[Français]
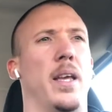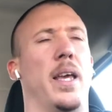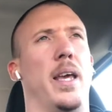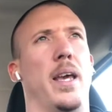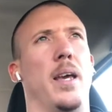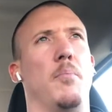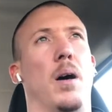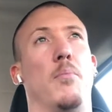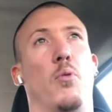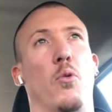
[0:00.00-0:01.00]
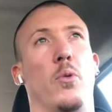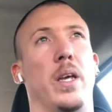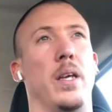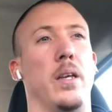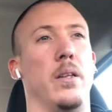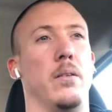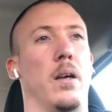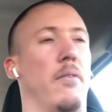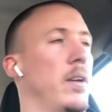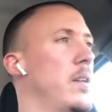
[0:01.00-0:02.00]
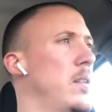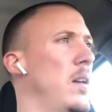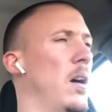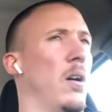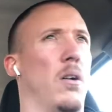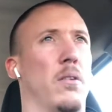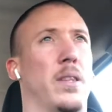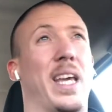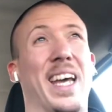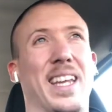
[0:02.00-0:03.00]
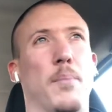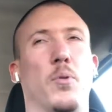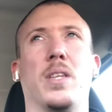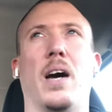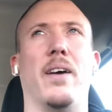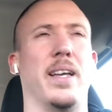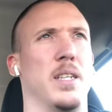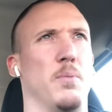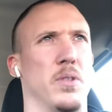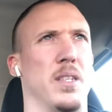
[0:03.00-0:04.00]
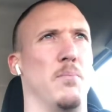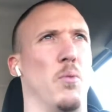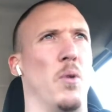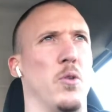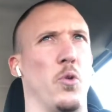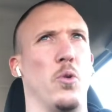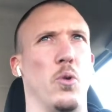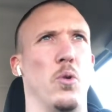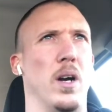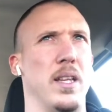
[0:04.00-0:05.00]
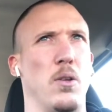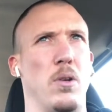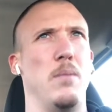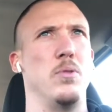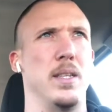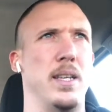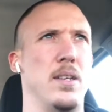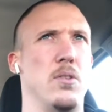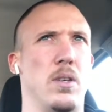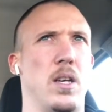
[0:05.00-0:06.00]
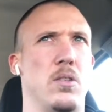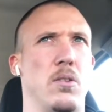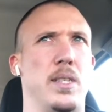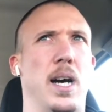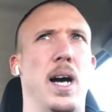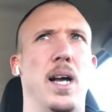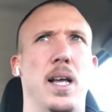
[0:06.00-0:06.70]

Et ben pour lui, avec euh, très très peu de travail, et je pense que c'est pour moi le truc, un des trucs les plus intéressants qui ressortira